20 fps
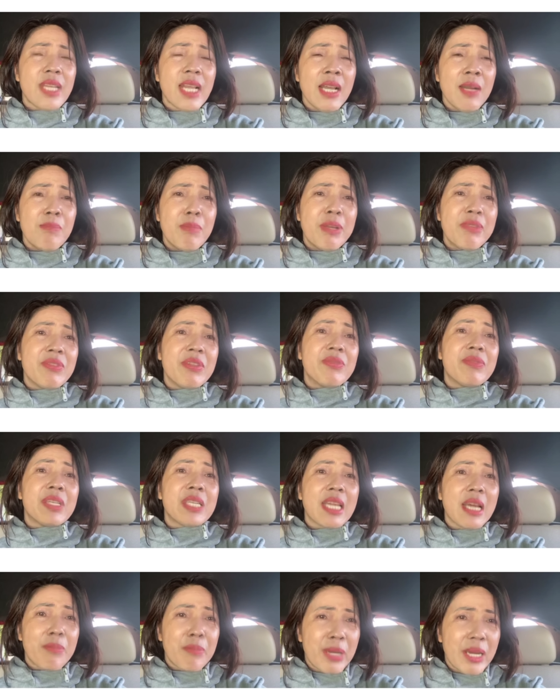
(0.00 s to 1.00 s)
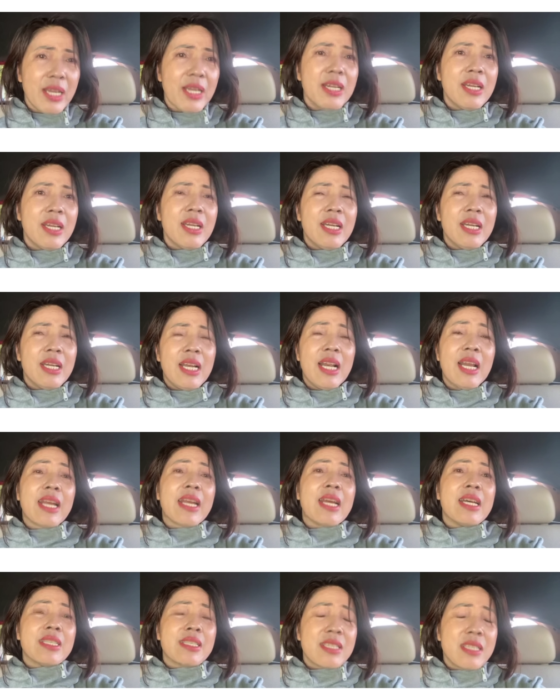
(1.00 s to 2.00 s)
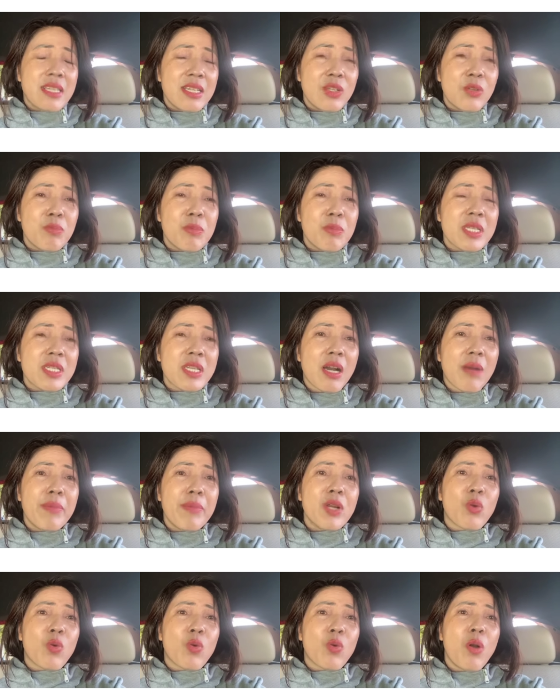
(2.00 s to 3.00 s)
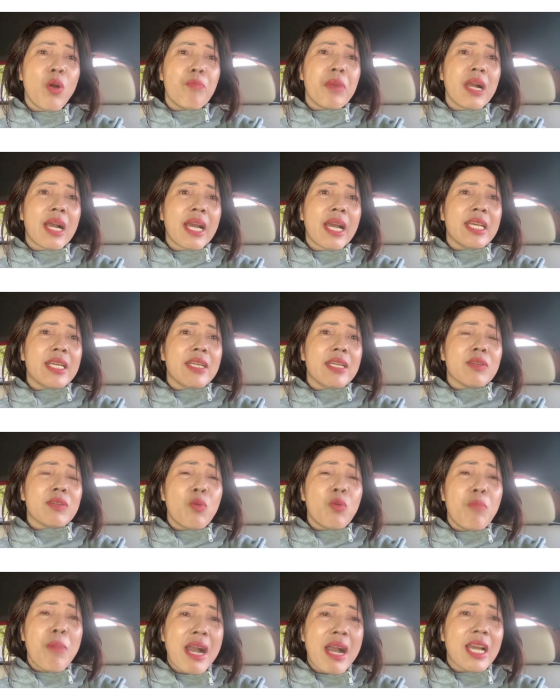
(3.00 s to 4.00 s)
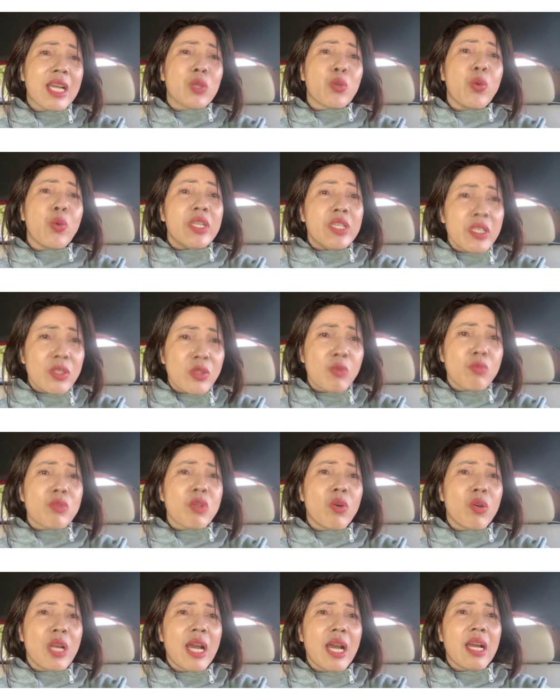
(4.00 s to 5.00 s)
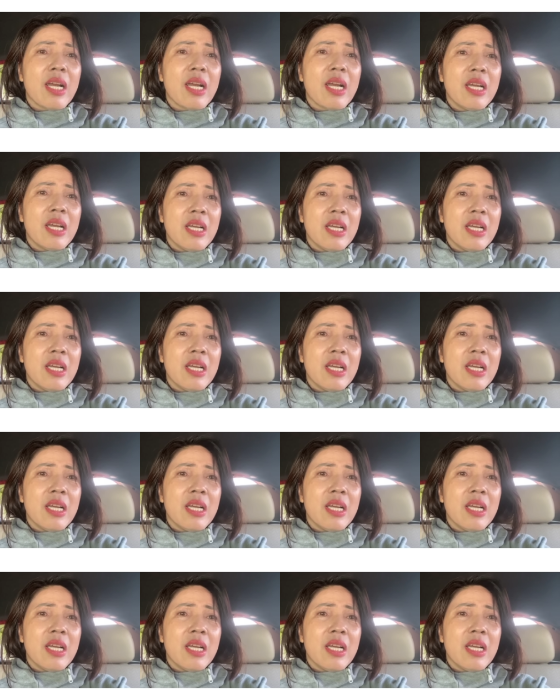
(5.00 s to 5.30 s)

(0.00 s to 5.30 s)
bệnh viện việt tiệp ấy là để xin lúc bây giờ mới được có ngày có ba ngày tuổi chưa dụng rốn ạ à.